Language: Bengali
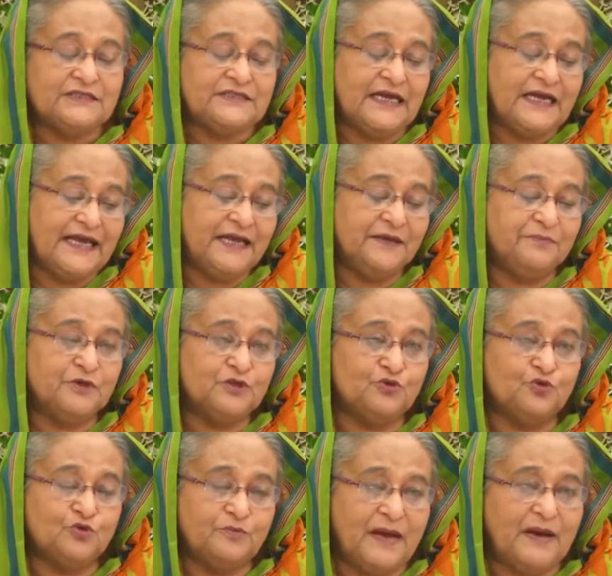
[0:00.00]
যে এই
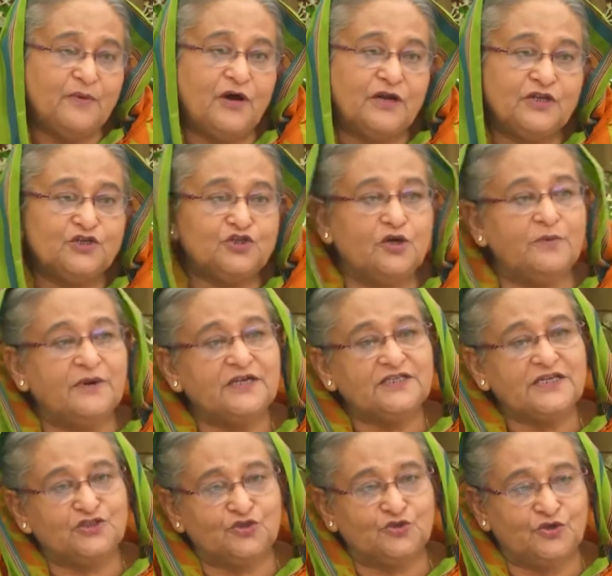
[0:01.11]
বিদ্যুৎ ব্যবহারে সবাই
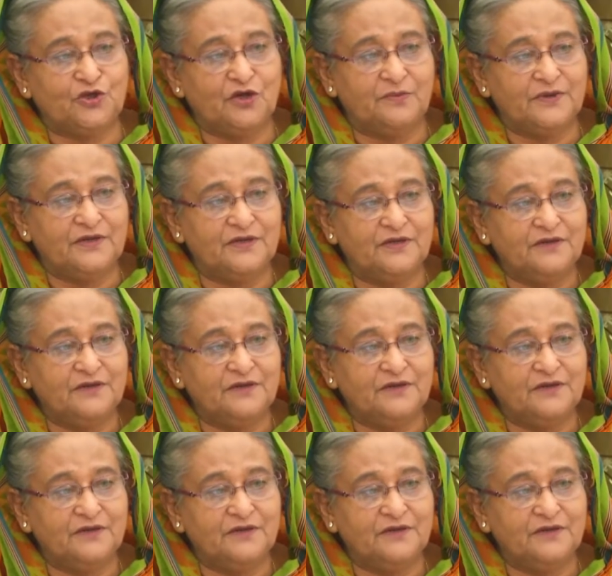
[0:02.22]
সাশ্রয়ী হবেন